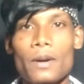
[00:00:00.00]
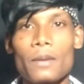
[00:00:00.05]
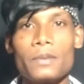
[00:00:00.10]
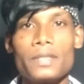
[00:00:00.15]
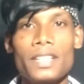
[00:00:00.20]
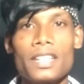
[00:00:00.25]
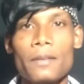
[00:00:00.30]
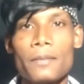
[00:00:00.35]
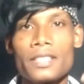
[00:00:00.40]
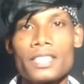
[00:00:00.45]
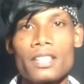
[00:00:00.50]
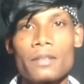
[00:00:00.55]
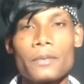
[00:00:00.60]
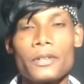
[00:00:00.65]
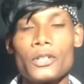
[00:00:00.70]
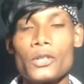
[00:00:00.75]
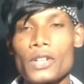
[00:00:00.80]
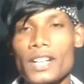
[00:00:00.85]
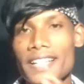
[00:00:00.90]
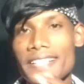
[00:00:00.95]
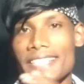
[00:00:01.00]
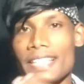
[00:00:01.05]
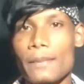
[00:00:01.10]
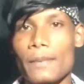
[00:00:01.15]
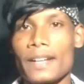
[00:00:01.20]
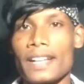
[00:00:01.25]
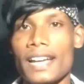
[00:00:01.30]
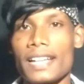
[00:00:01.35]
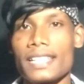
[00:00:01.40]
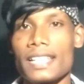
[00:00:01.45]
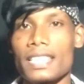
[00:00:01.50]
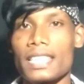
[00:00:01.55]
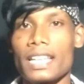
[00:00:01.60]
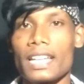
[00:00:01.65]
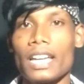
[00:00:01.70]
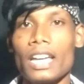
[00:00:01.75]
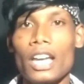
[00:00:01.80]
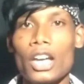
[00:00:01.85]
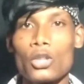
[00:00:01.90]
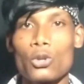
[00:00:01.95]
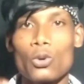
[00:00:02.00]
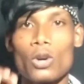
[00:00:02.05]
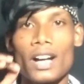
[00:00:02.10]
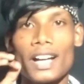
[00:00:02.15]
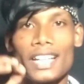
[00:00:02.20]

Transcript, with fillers: पबजी एनिमेशन वीडियो कैसे बनाया जाता है तो